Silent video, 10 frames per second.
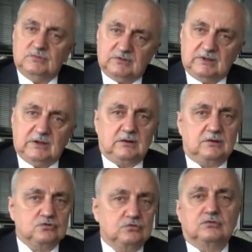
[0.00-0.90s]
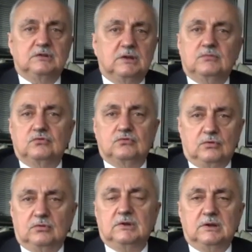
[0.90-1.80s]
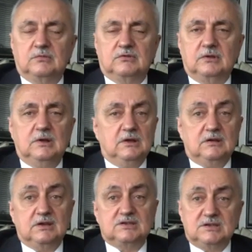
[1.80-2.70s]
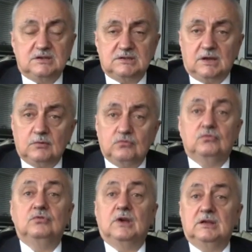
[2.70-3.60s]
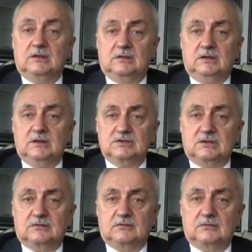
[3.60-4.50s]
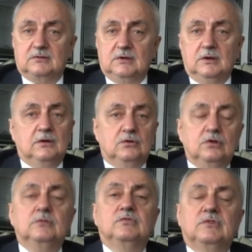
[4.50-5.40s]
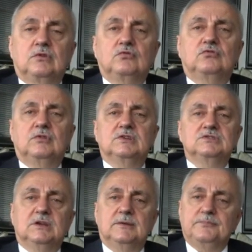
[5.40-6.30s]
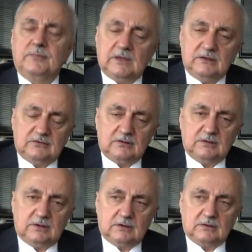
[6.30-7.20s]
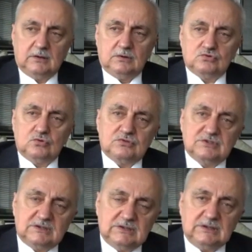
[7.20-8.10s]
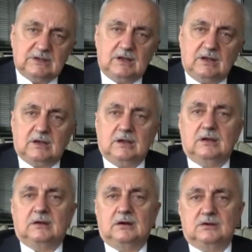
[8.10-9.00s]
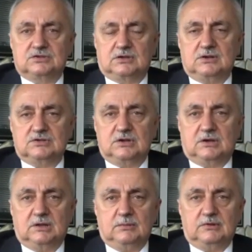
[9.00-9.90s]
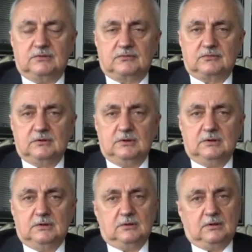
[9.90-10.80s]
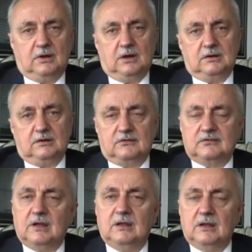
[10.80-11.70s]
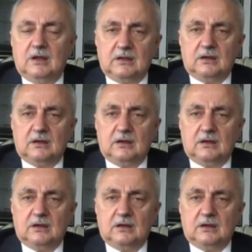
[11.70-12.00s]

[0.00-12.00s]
bizleri, çocuklarımızı, torunlarımızı yaşayacağımız dünyayı etkileyecektir. Önümüzdeki süreçte insanlar çok ciddi tehlikelerle karşı karşıya kalabilir. Ani seller,